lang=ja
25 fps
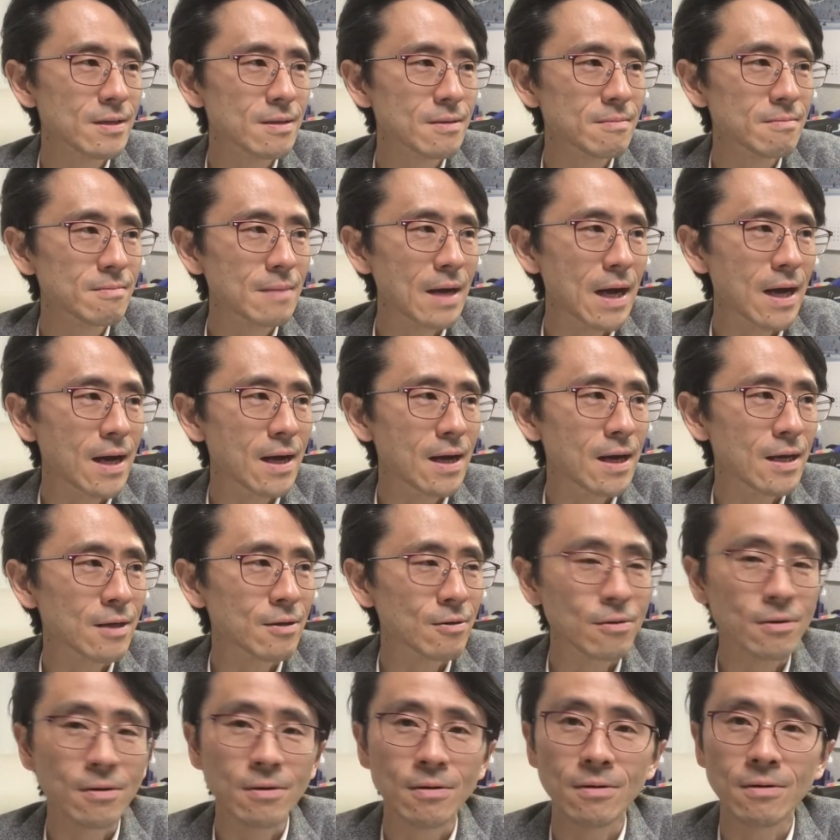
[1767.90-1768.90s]
まあ
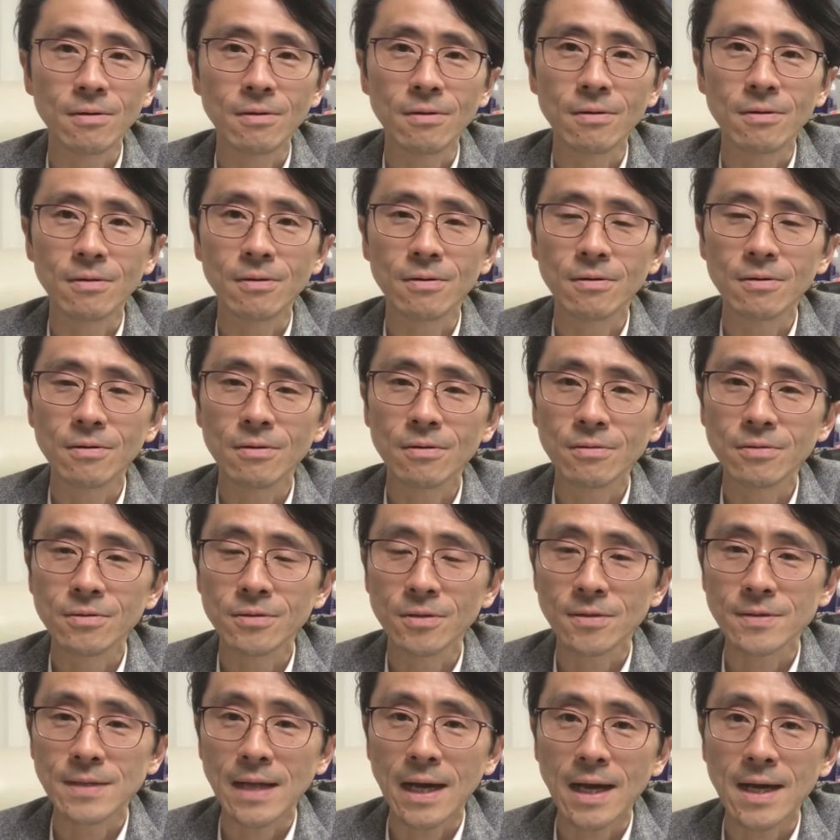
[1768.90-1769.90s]
の不
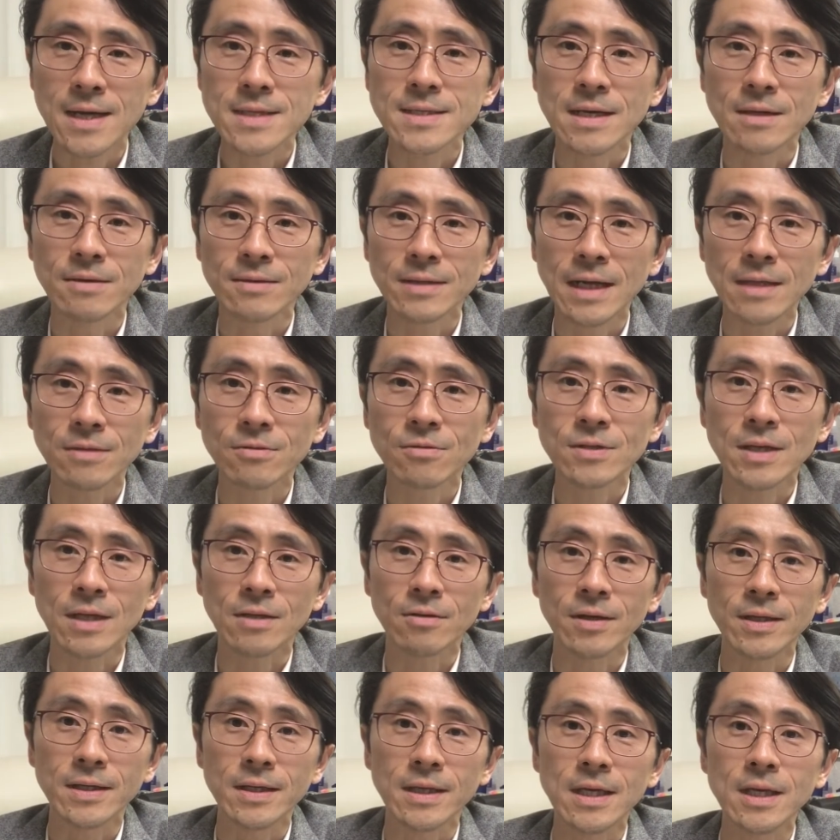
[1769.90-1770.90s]
動産会社の担当者と
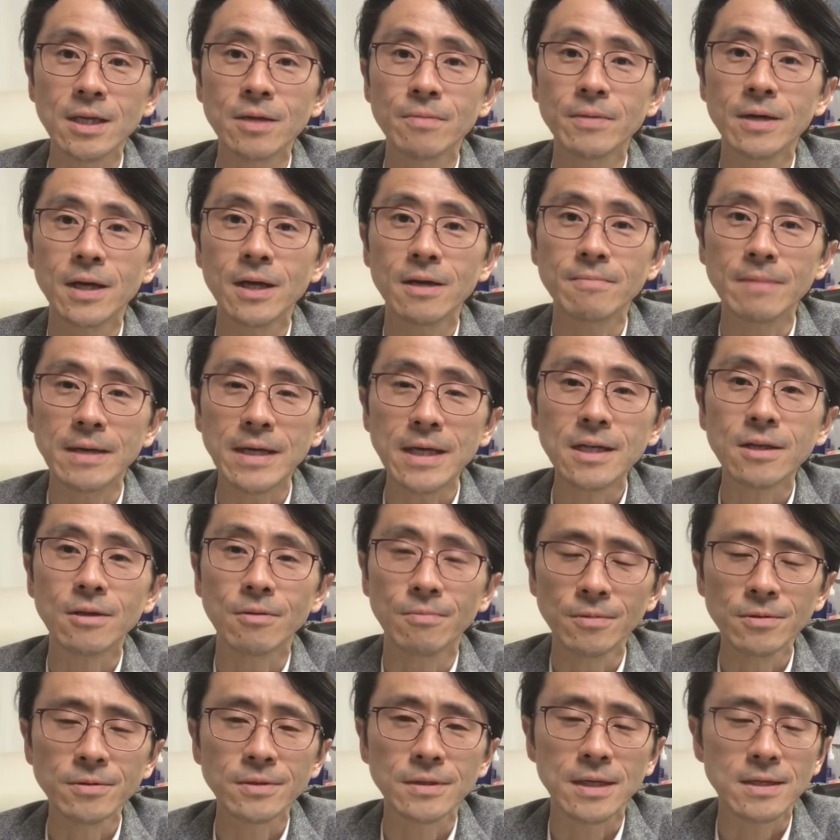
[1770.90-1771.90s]
かに聞いてもらえばいいと
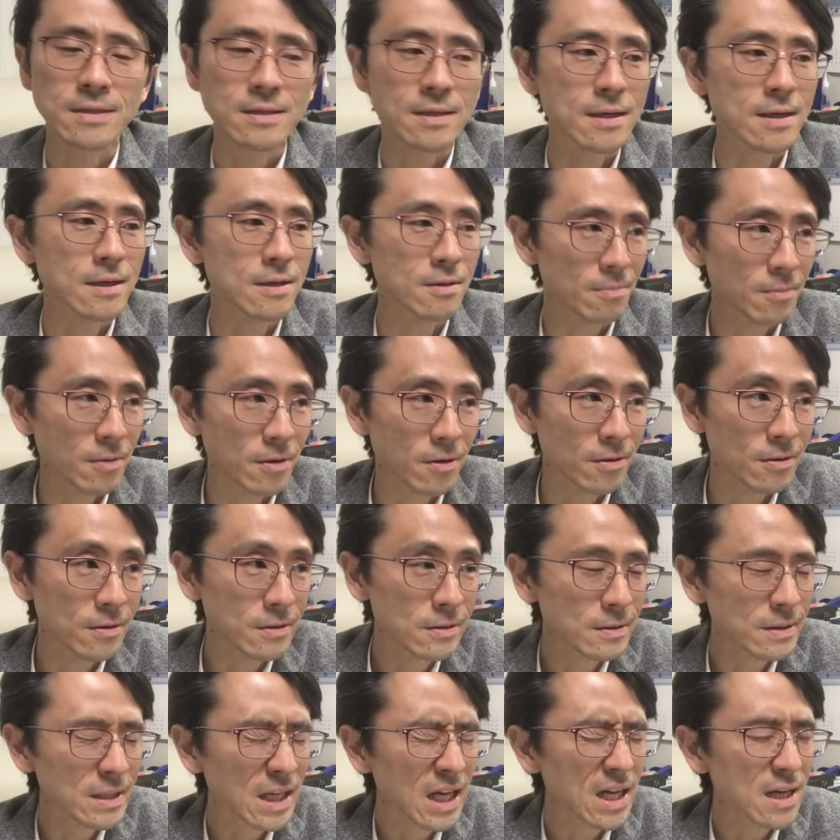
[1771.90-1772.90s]
思うんですけれども
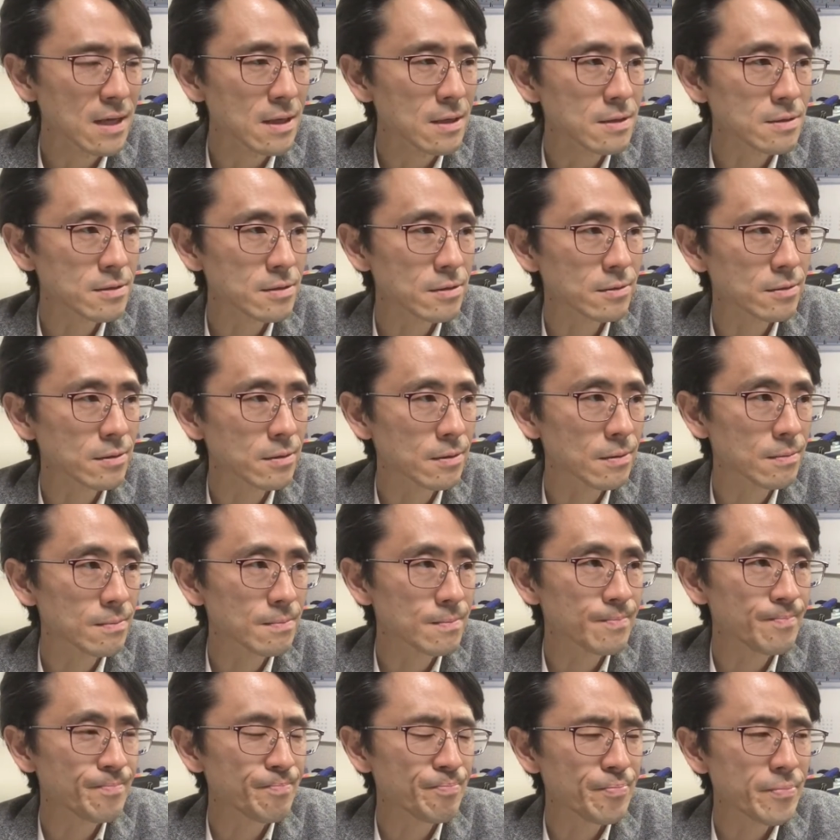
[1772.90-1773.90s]
その
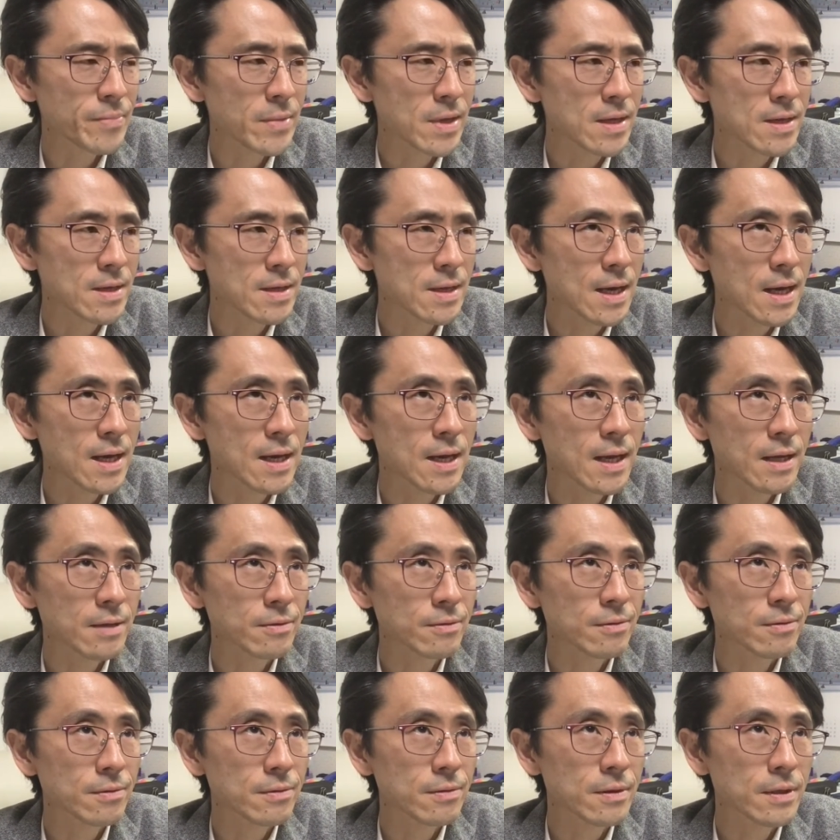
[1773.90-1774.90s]
いやあ
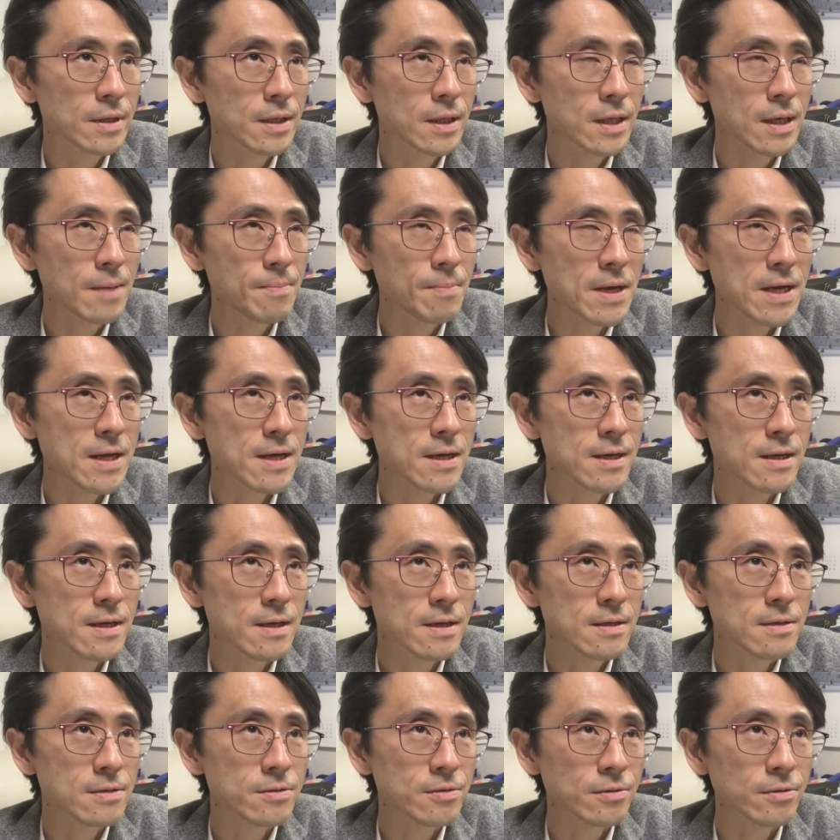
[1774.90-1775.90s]
のやっぱり
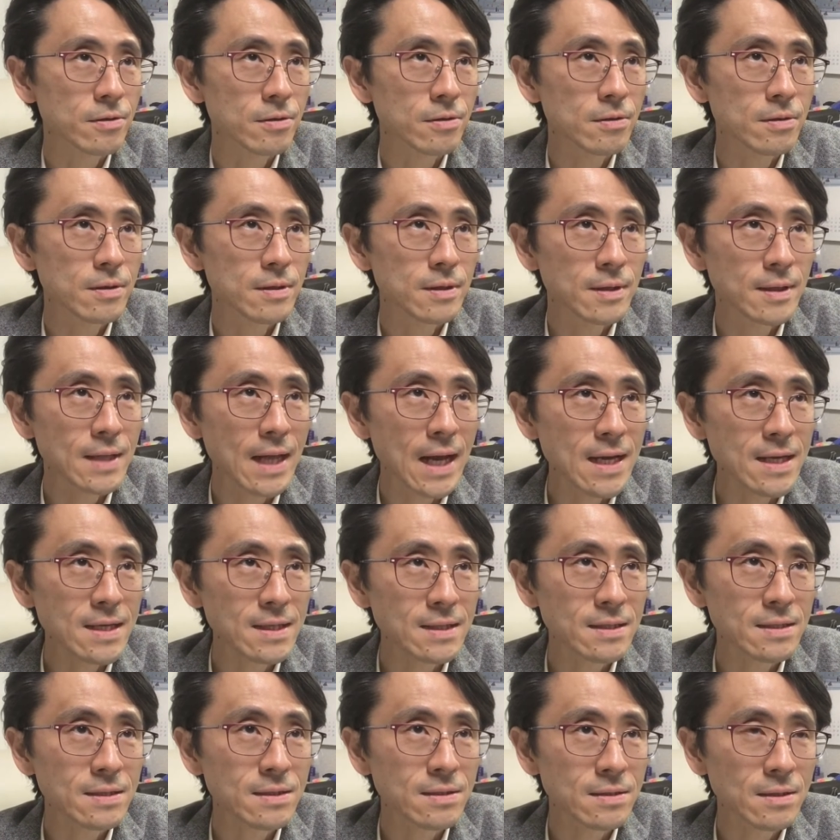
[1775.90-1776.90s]
その
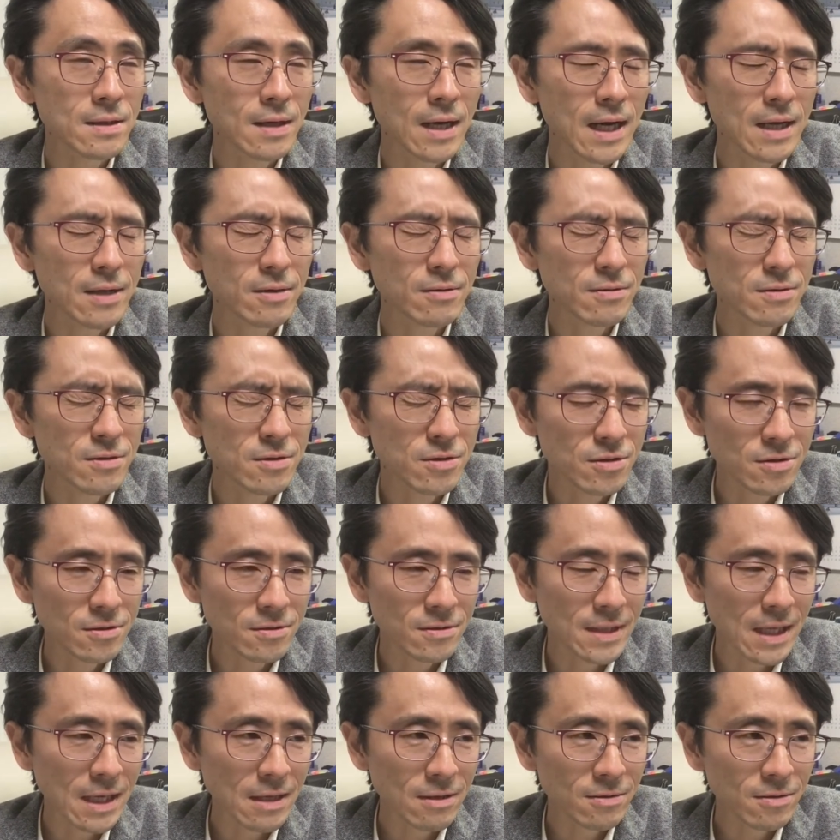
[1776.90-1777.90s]
ナイスあの住
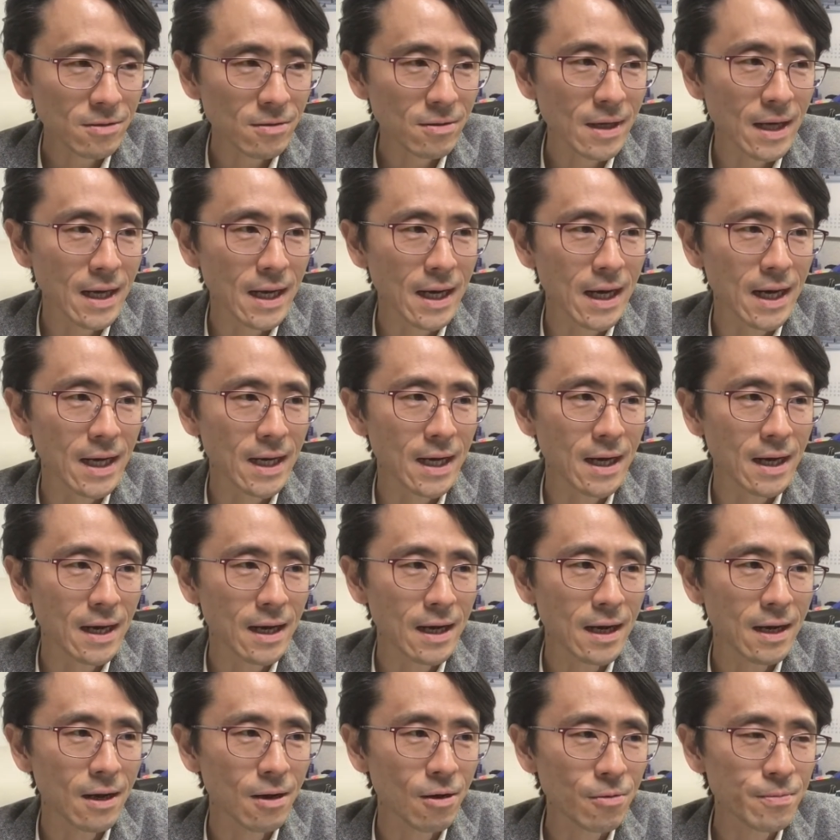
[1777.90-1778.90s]
宅とか
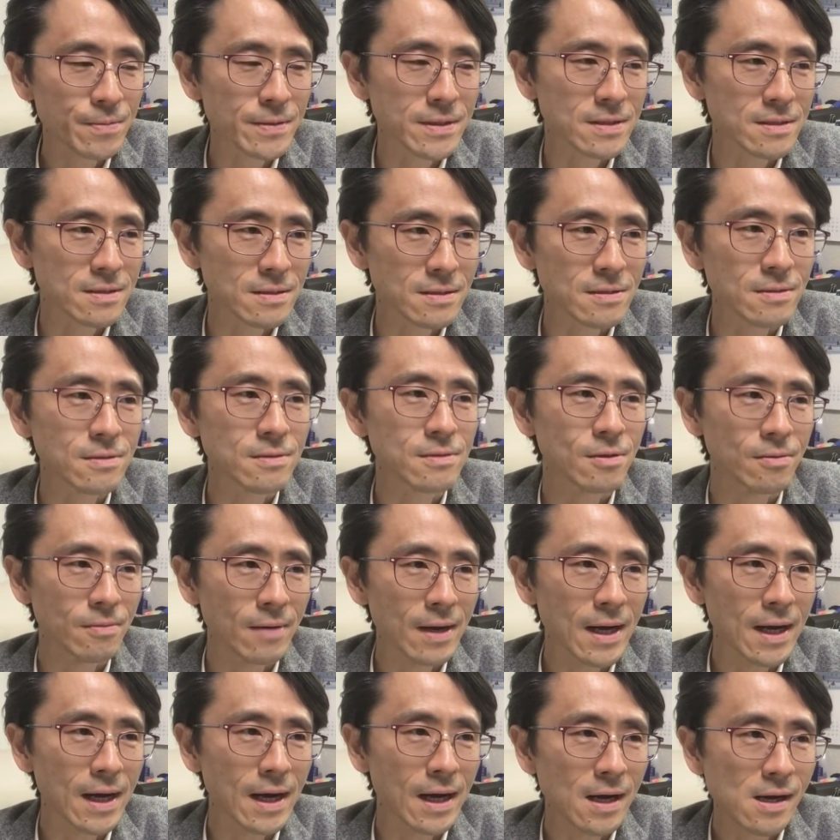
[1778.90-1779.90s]
オフィスっていうの
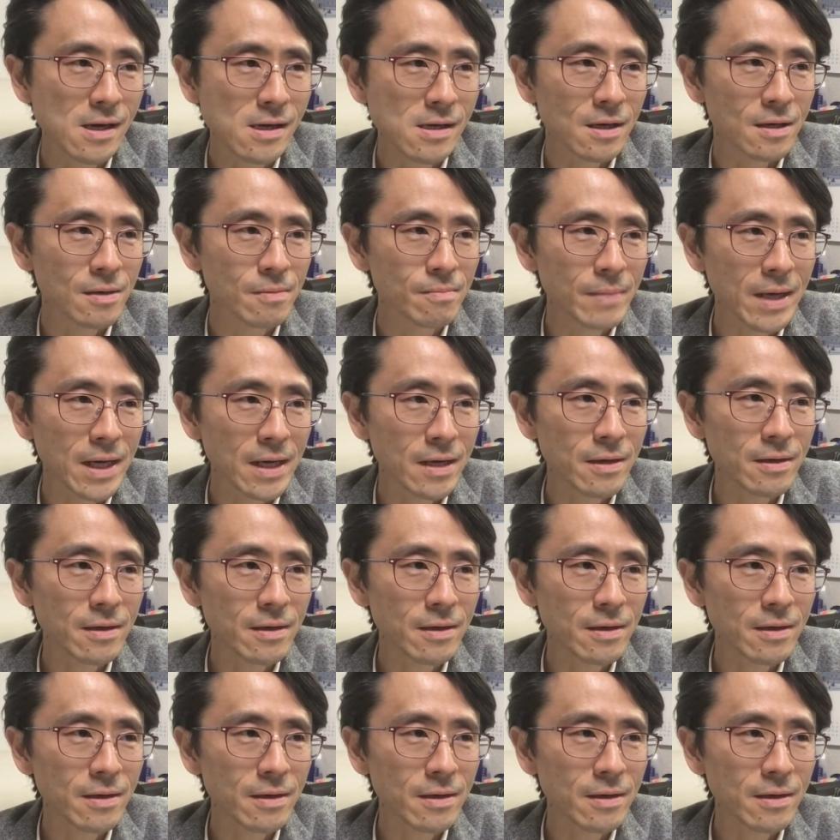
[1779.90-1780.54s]
は、まあ、